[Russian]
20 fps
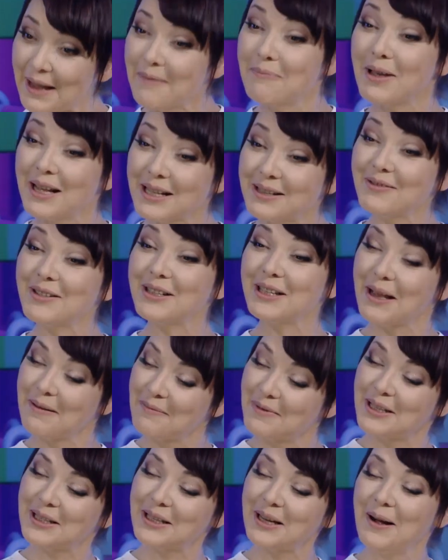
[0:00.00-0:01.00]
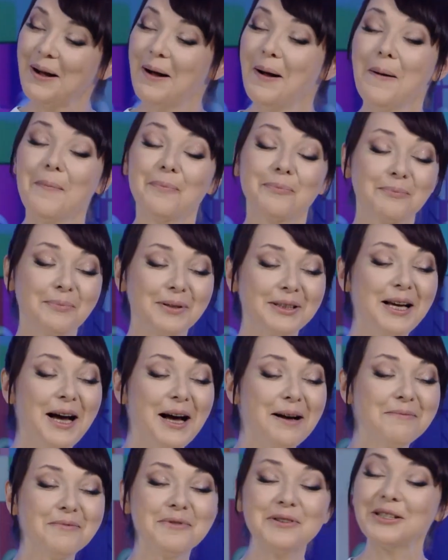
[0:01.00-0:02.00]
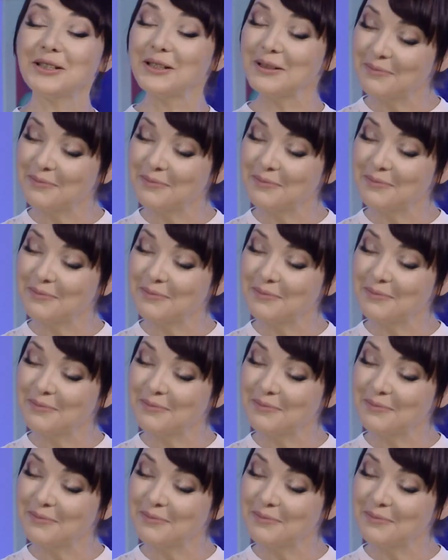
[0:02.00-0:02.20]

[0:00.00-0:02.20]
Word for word: опять витамины. Но... Ну. Потому что